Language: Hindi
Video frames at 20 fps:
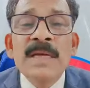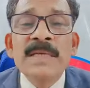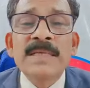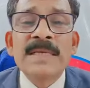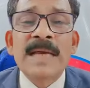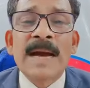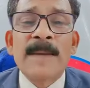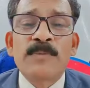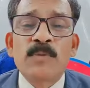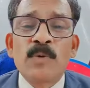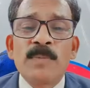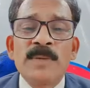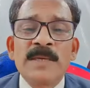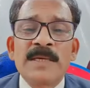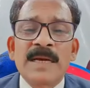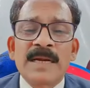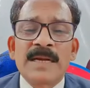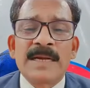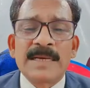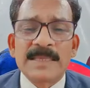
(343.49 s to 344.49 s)
कि आपको भी
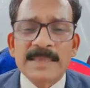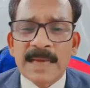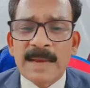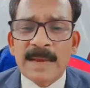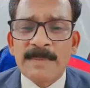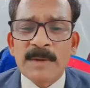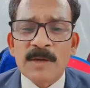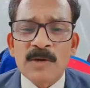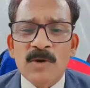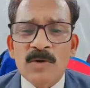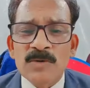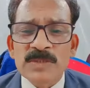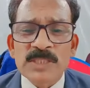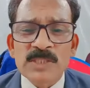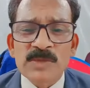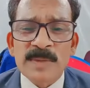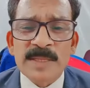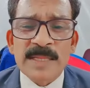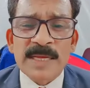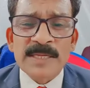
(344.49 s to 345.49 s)
करना क्या मैं कौन सी
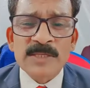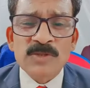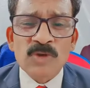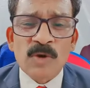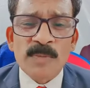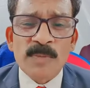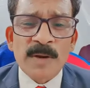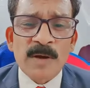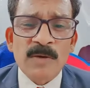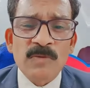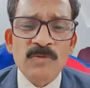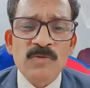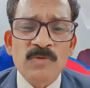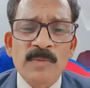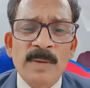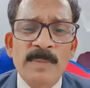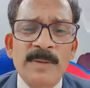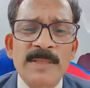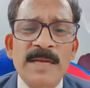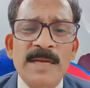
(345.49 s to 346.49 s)
जिम्मेदारी सौंप रहा हूँ वो
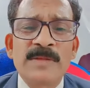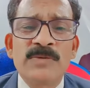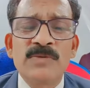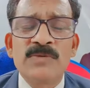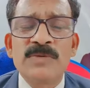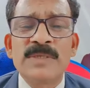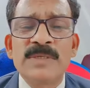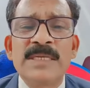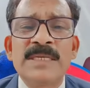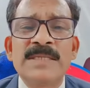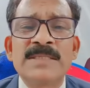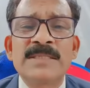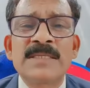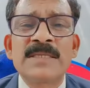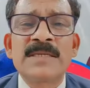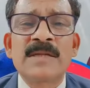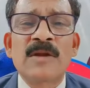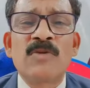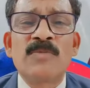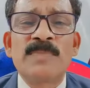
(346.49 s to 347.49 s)
मैं बता दूँ डी एन
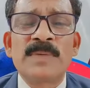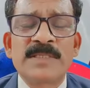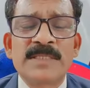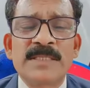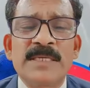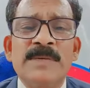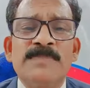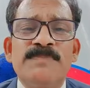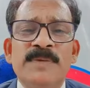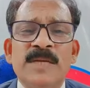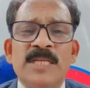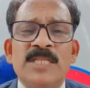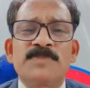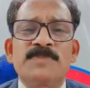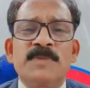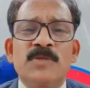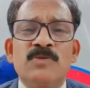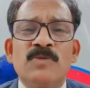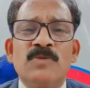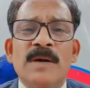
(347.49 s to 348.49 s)
सिंह क्राउन प्रेसिडेंट पेज
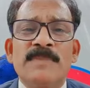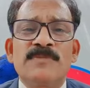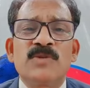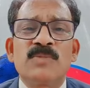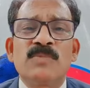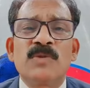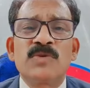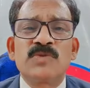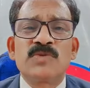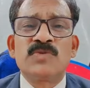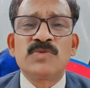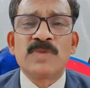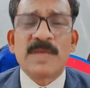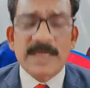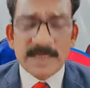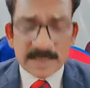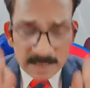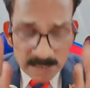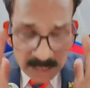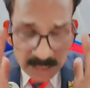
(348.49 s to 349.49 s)
पर जो आप जो मौजूद
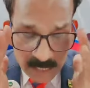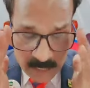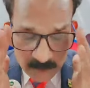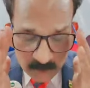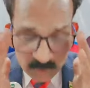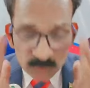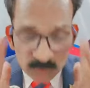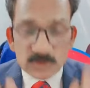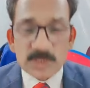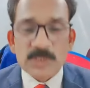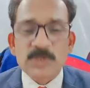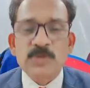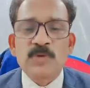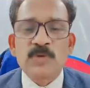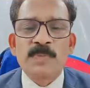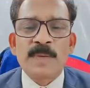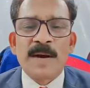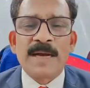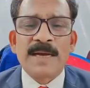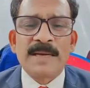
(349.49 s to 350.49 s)
है जो मुझे
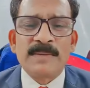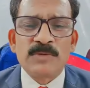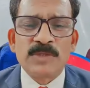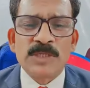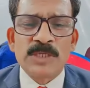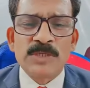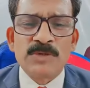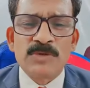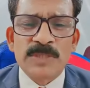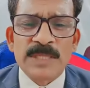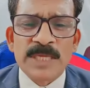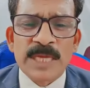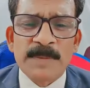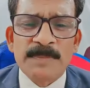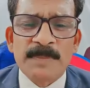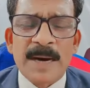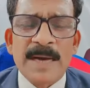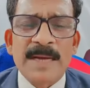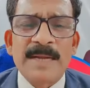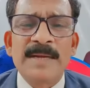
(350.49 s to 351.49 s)
सुन पा रहे हैं मुझे जो
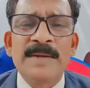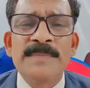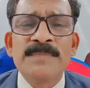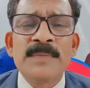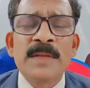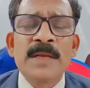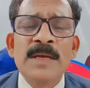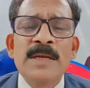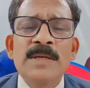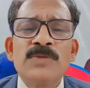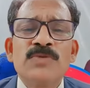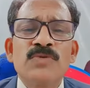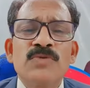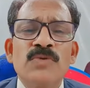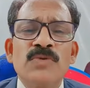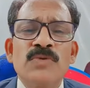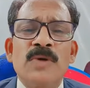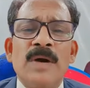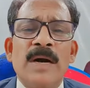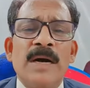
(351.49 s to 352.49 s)
देख पा रहे हैं
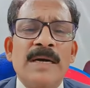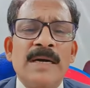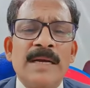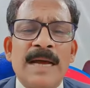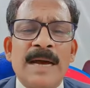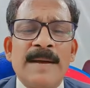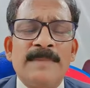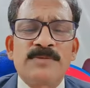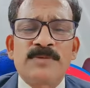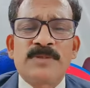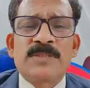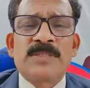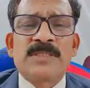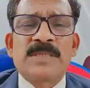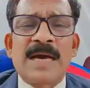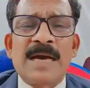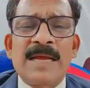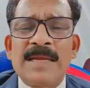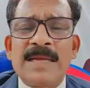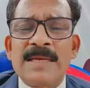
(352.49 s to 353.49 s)
तो अगर आप
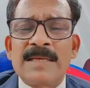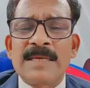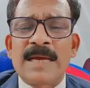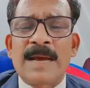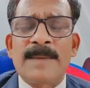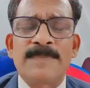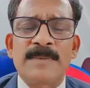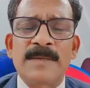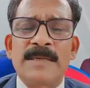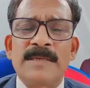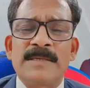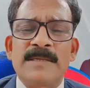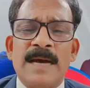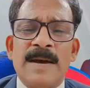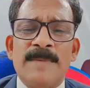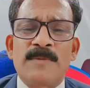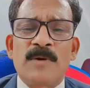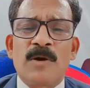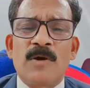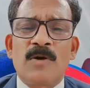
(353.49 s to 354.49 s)
चाह रहे हैं कि आपके
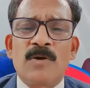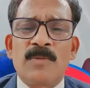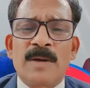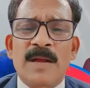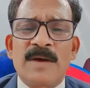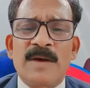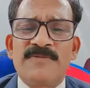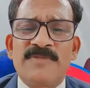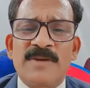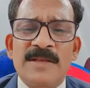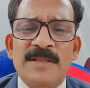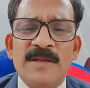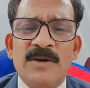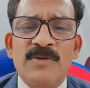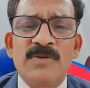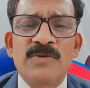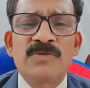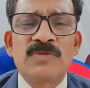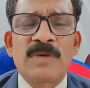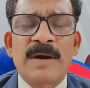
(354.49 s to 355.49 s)
आपका और बड़ा फ़ायदा
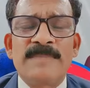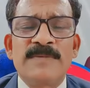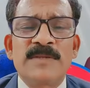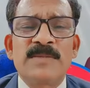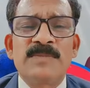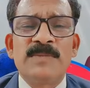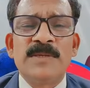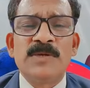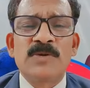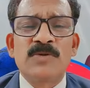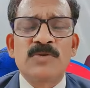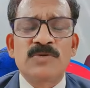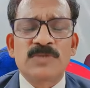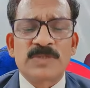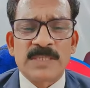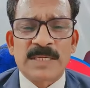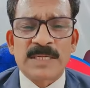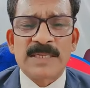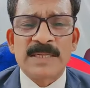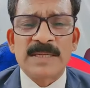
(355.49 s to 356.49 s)
हो तो आप इस वीडियो को
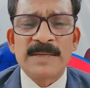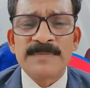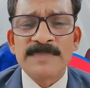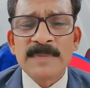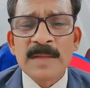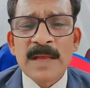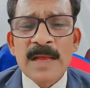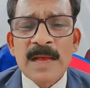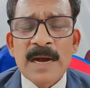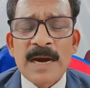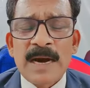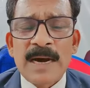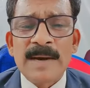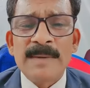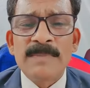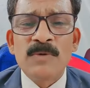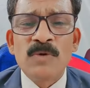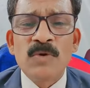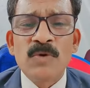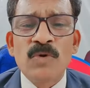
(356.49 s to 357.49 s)
शेयर करें
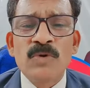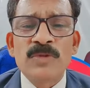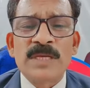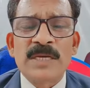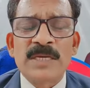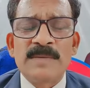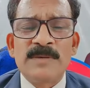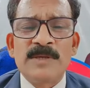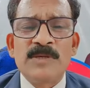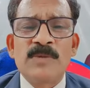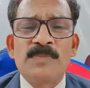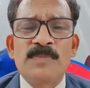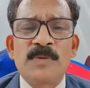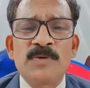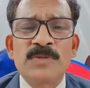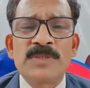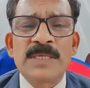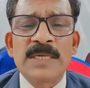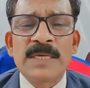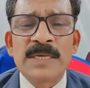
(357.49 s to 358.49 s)
आप लोगों तक ये वीडियो
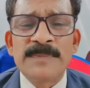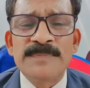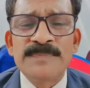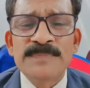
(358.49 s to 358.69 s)
पहुँचे